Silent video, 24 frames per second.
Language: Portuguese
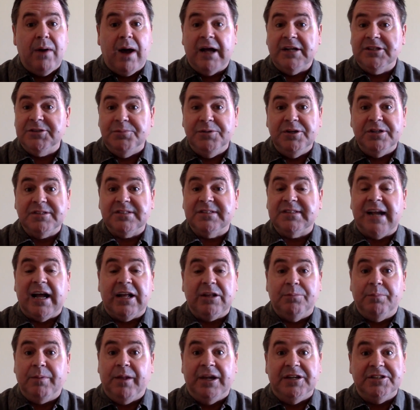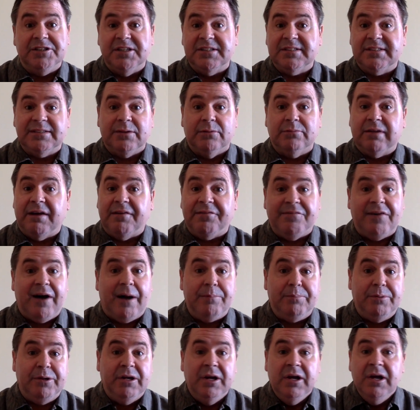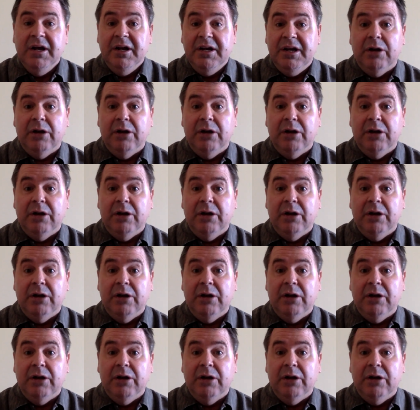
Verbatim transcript: administrado pela gestão da FAP,